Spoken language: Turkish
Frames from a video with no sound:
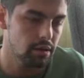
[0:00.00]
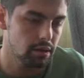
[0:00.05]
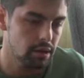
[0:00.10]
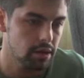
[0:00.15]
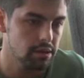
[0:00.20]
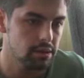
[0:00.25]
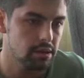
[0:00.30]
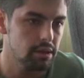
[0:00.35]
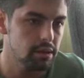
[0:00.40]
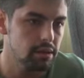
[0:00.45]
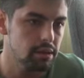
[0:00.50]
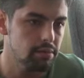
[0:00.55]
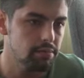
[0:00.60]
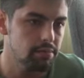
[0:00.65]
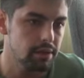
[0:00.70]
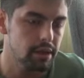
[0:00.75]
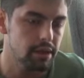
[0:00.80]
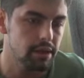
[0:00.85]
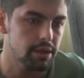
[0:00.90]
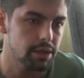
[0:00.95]
kazandığım
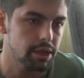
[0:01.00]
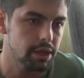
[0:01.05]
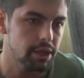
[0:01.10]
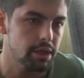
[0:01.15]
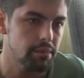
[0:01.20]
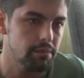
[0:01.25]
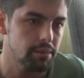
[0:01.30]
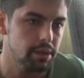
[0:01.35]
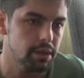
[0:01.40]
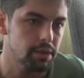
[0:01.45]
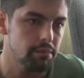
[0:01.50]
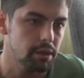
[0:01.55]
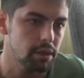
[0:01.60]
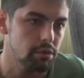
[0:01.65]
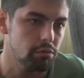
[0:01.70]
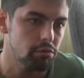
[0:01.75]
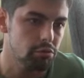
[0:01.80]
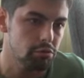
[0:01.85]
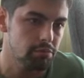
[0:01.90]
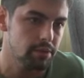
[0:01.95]
fakat çekemediğim
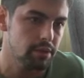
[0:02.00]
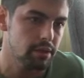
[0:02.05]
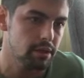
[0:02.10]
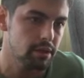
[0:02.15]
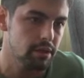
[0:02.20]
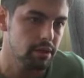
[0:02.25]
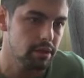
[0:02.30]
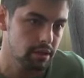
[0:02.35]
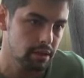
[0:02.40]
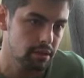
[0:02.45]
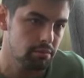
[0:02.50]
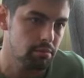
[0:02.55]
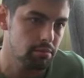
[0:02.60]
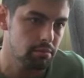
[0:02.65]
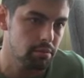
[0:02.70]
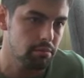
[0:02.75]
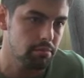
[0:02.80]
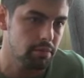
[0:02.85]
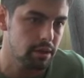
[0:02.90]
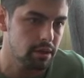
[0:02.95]
700 bin lira gibi
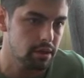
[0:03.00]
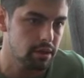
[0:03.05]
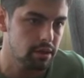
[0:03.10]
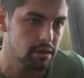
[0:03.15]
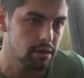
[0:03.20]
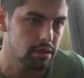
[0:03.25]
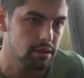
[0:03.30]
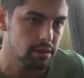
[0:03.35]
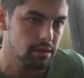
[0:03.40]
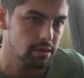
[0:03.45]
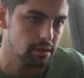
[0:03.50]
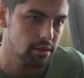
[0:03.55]
bir paradan